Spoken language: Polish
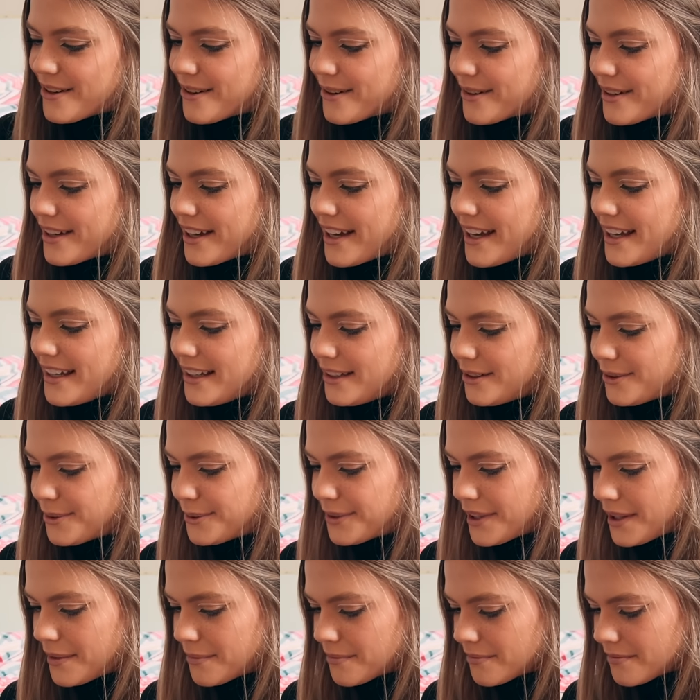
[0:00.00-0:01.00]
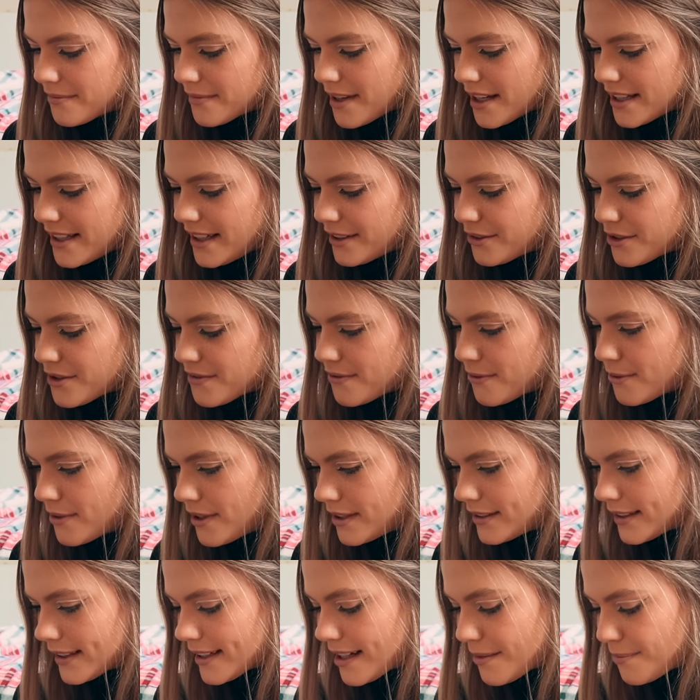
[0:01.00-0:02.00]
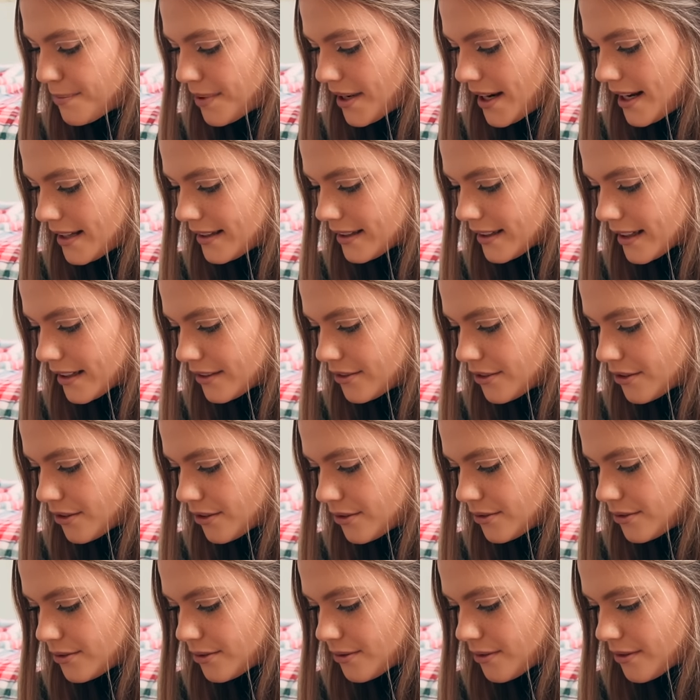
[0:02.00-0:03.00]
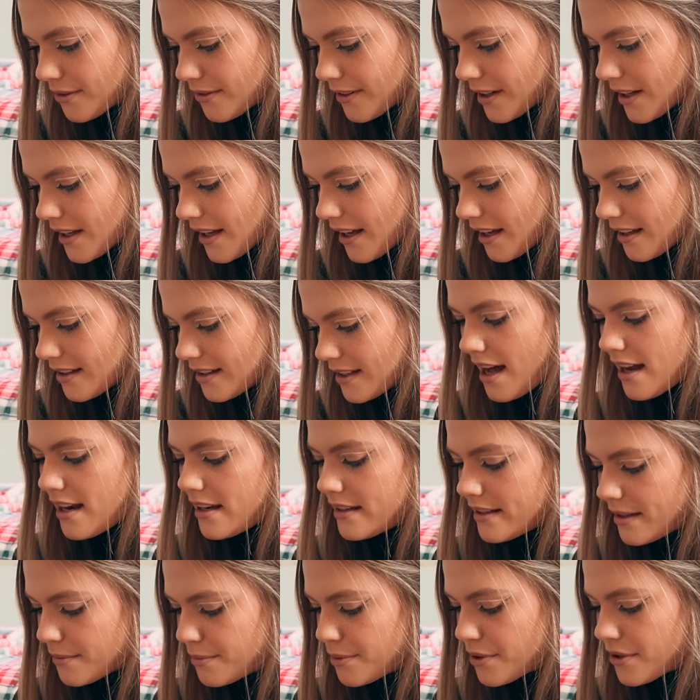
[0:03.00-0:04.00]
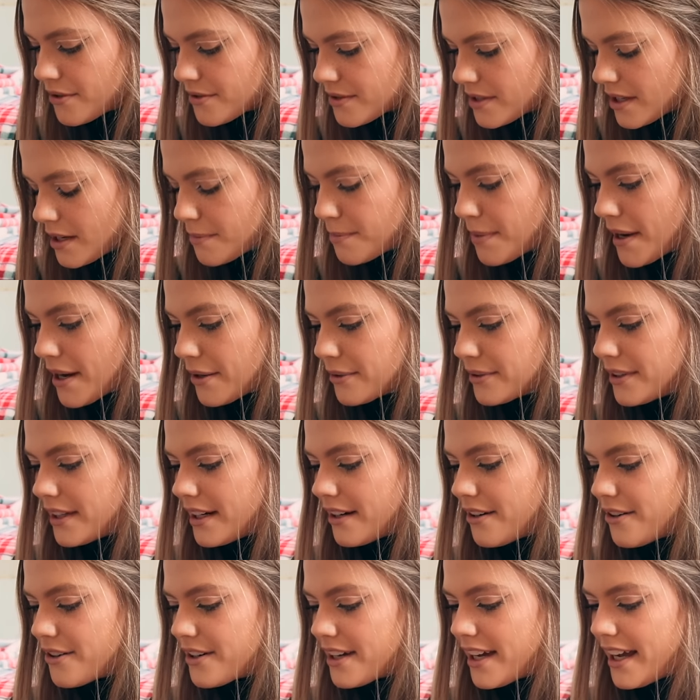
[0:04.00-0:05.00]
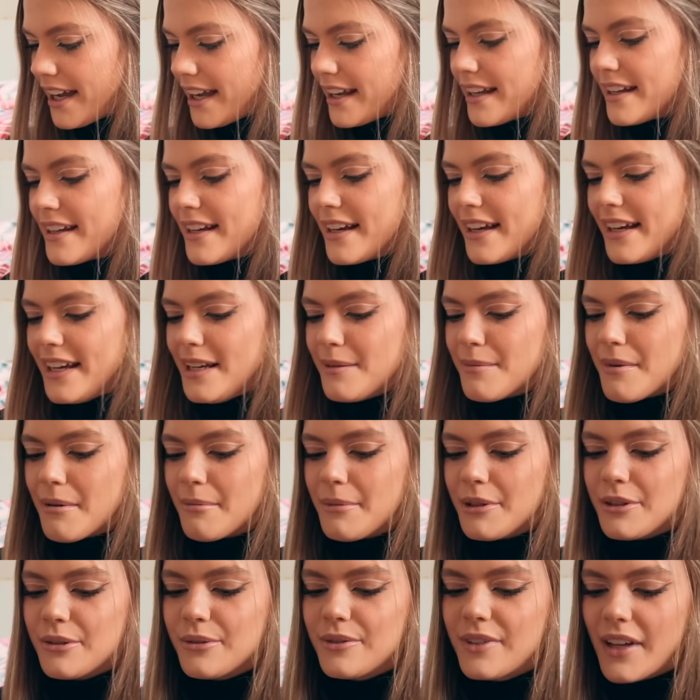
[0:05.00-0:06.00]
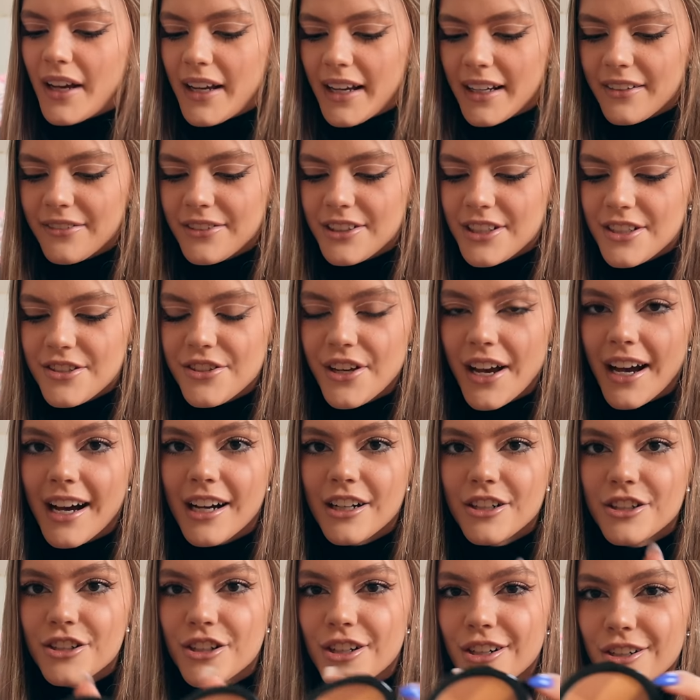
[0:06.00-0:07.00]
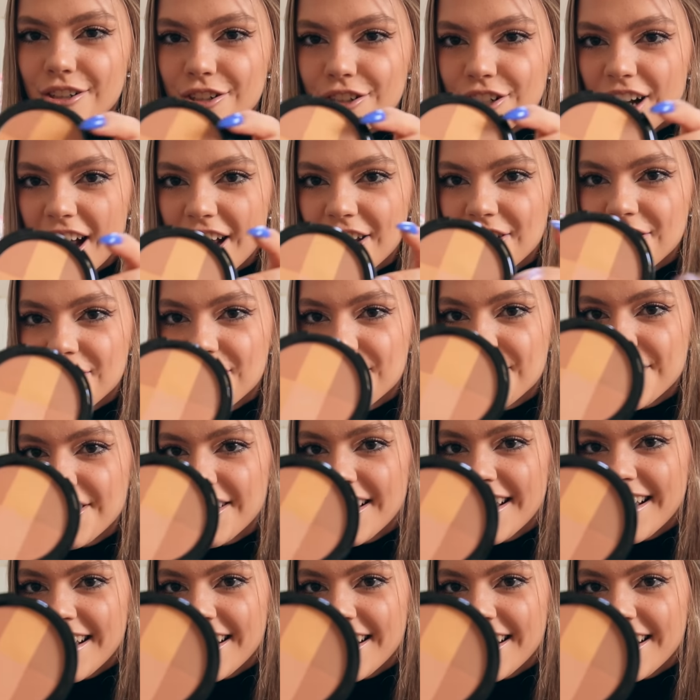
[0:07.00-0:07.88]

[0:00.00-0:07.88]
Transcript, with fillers: ok, i tutaj... A nie, to jest w ogóle taka palecka do konturowania. Ale nie, bronzing powder, ok. I mamy tutaj, jak widzicie, aż 6